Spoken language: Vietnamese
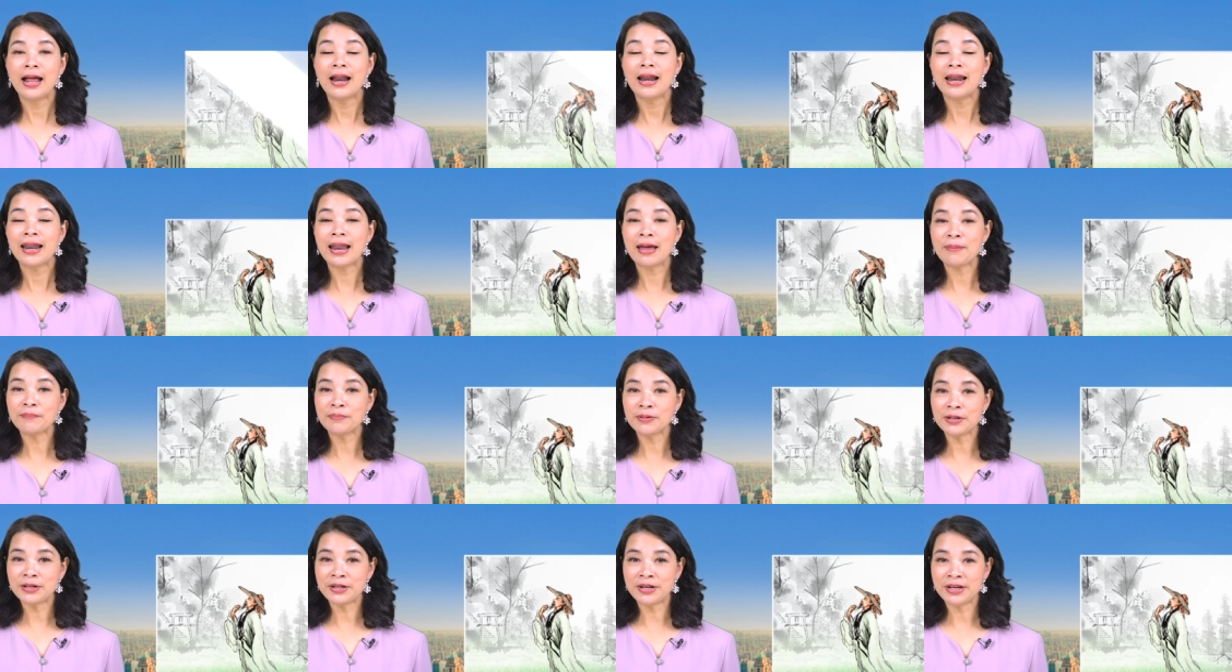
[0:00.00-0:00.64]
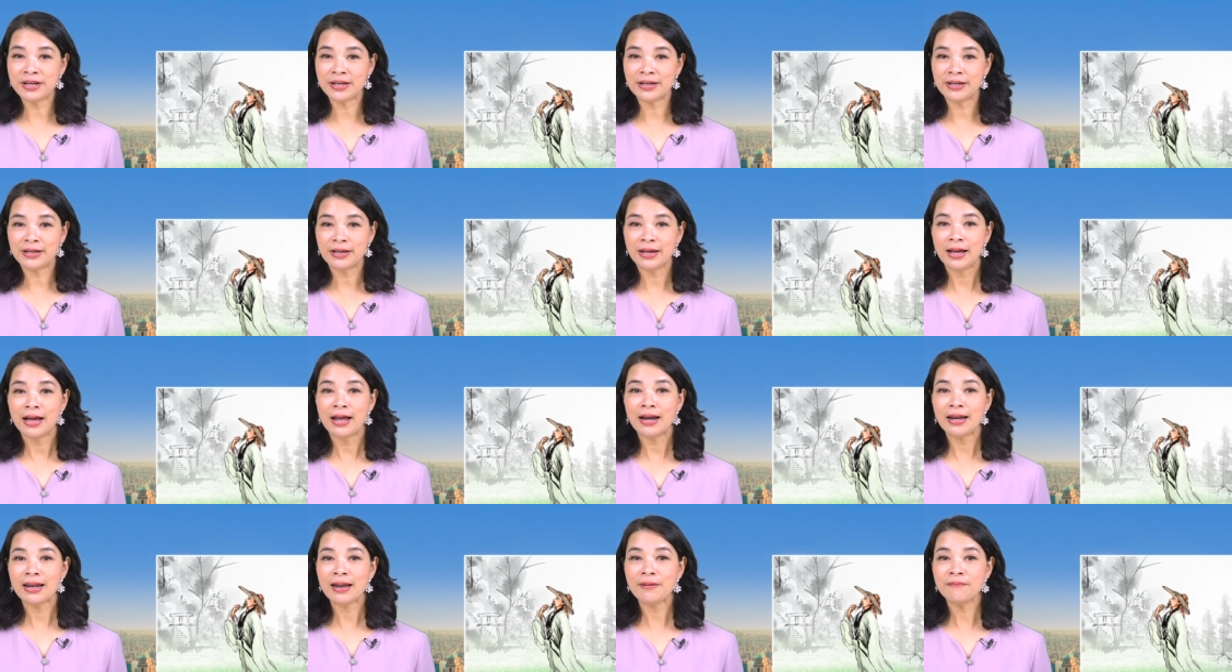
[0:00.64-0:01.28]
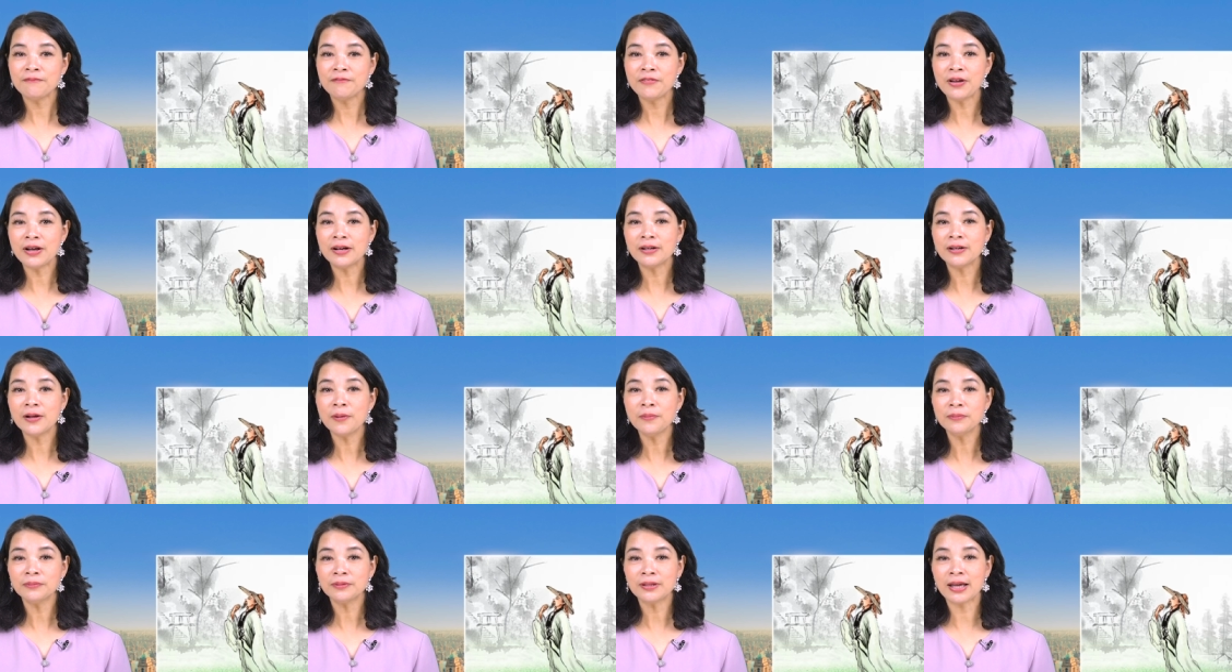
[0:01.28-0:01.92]
Làm người, làm việc
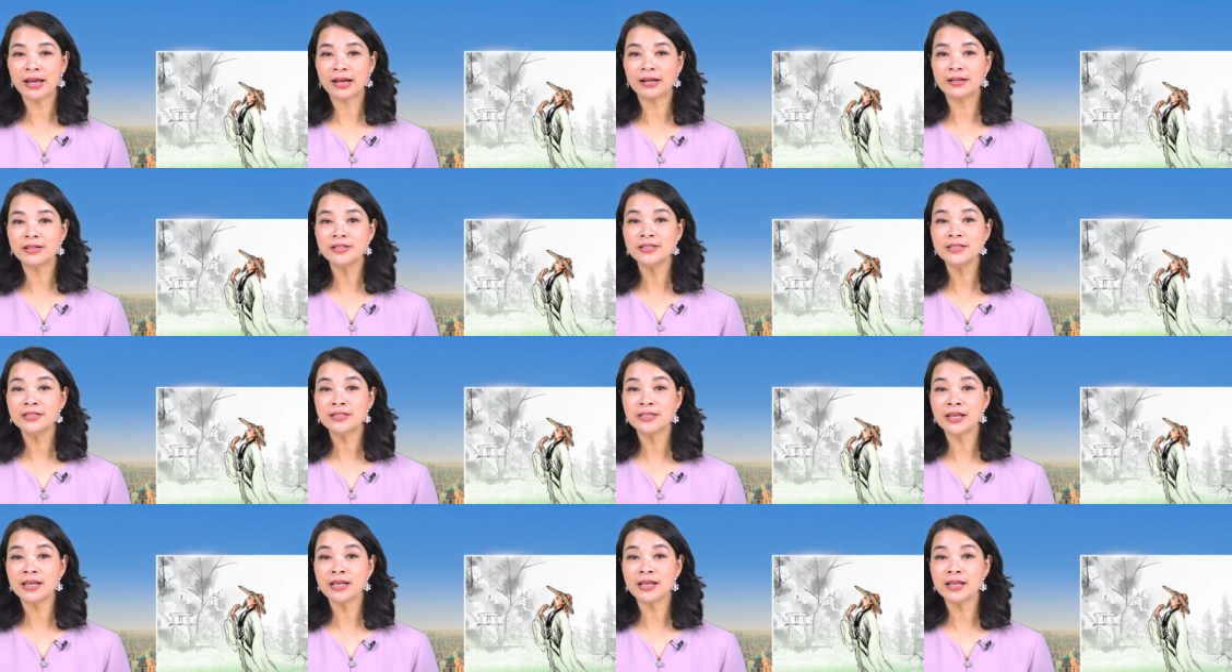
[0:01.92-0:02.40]
không thể cứ